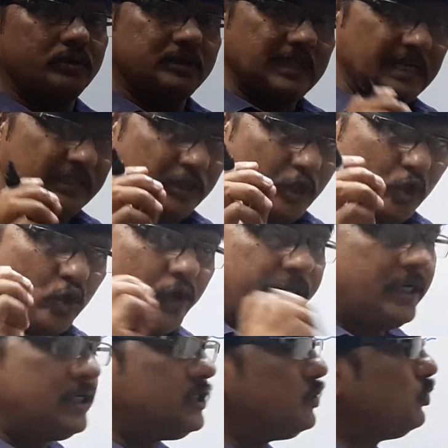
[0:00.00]
చాలా తక్కువ
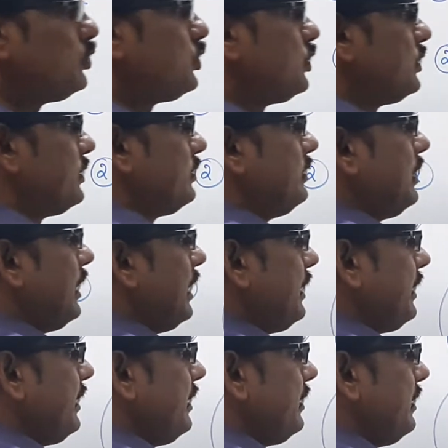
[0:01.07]
ఎనర్జీ ఉంటుంది
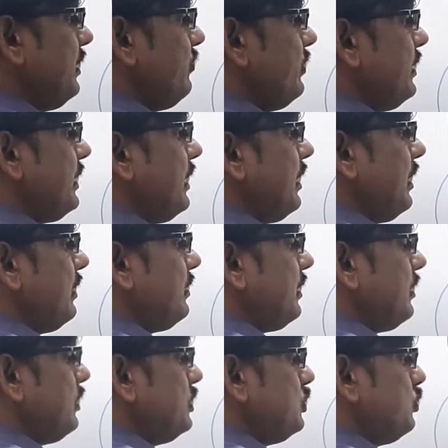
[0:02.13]
అంటే ఈ వన్కి ఎలా ఎంత
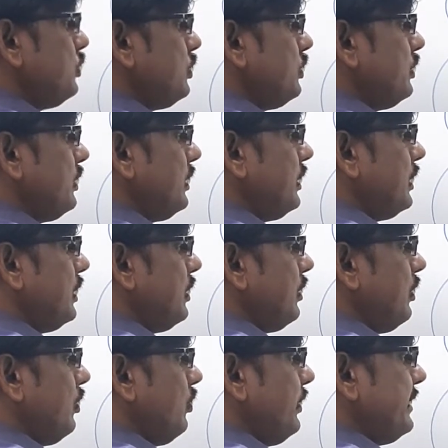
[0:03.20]
ఎనర్జీ ఉంటుంది
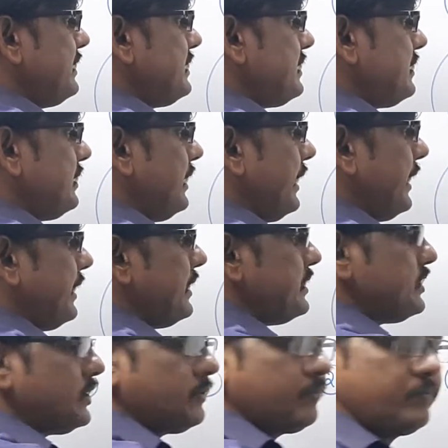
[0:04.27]
లోయెస్ట్
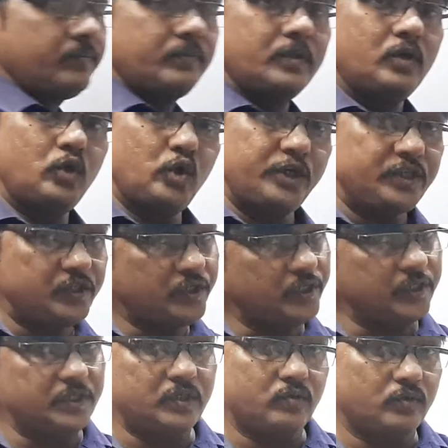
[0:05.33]
ఎనర్జీ లోయెస్ట్
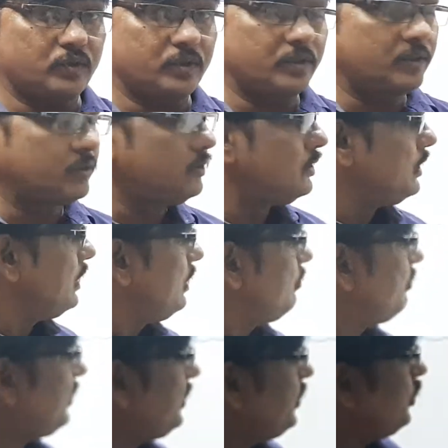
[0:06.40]
ఎనర్జీ ఉంటుంది
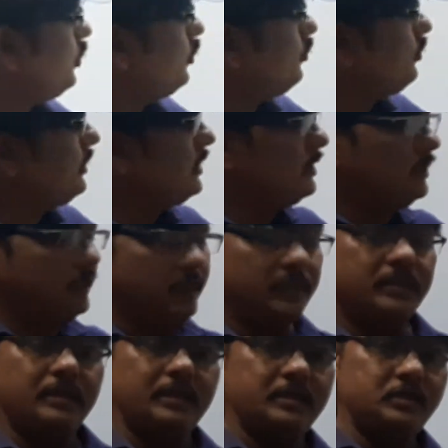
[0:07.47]
మరి ఈ టూకి
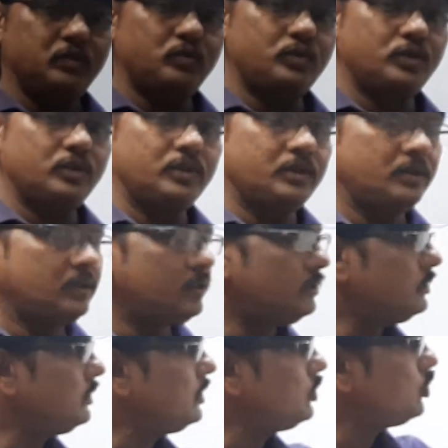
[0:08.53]
ఎంత ఎనర్జీ ఉంటుంది
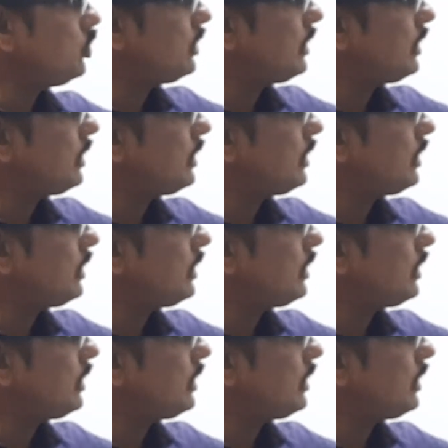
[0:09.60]
దీంతో